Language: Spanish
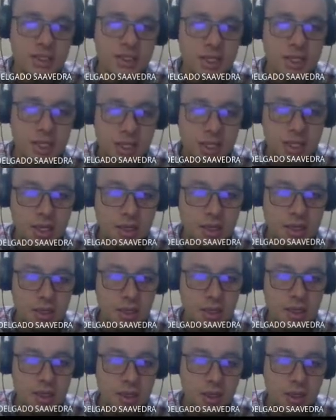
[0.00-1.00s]
que,
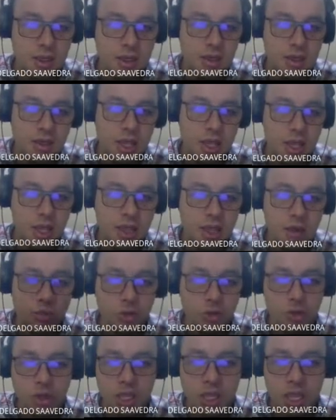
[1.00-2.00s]

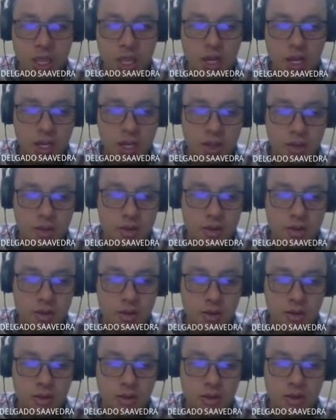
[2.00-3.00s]
uno quiere.
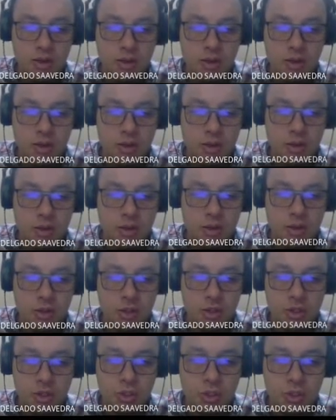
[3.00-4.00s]

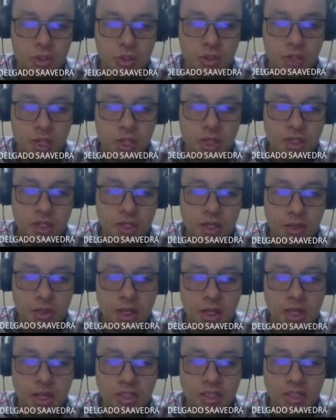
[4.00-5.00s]
Entonces, bueno, esta se
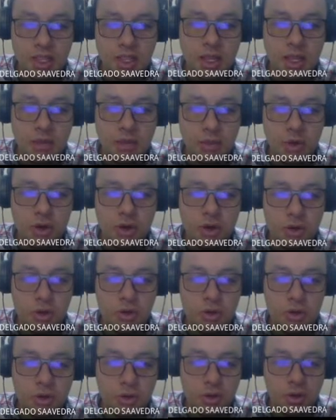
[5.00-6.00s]
llama class table.
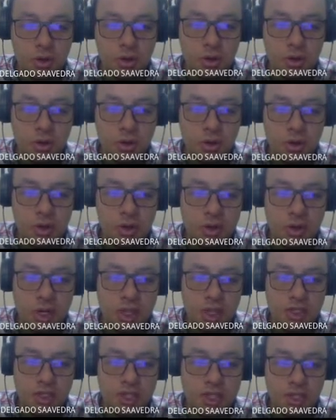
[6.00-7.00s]

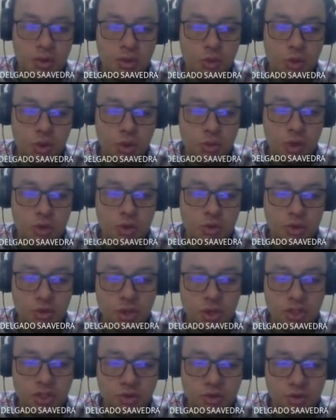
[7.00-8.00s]
Esta, uy, me gustó
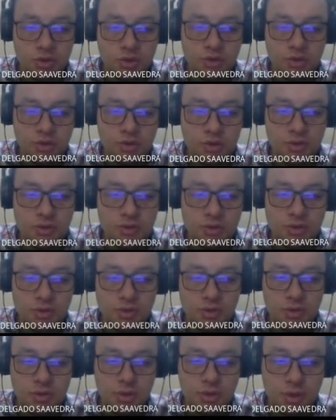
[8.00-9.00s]
esto.
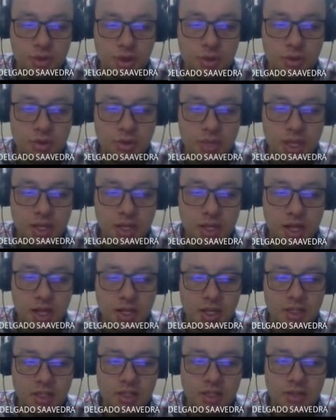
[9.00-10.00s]
Entonces vamos a generar
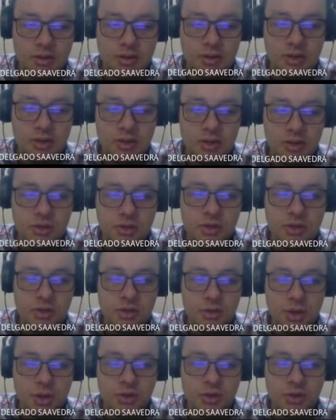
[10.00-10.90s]
esto. ¿Listo? Me